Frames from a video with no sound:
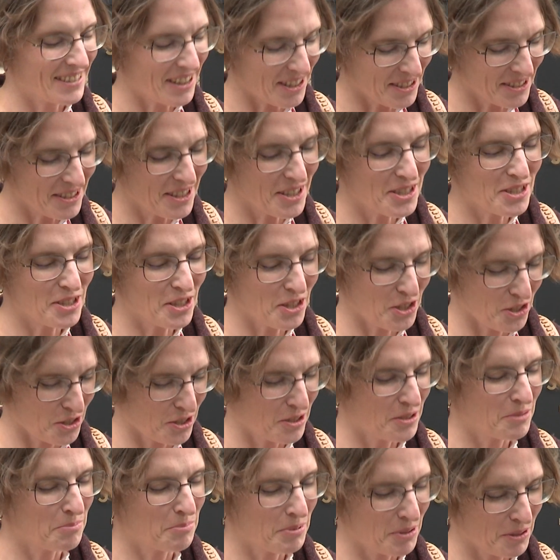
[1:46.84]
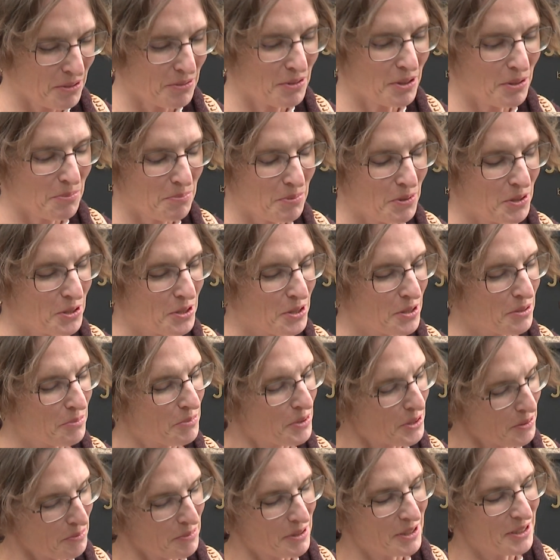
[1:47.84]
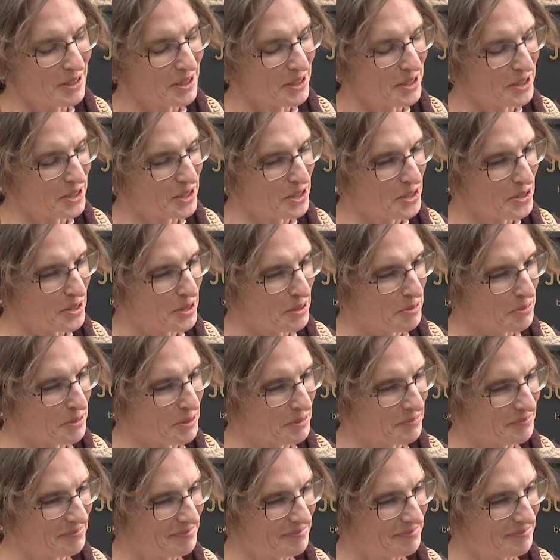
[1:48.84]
Однозначно по европейскому демократическому.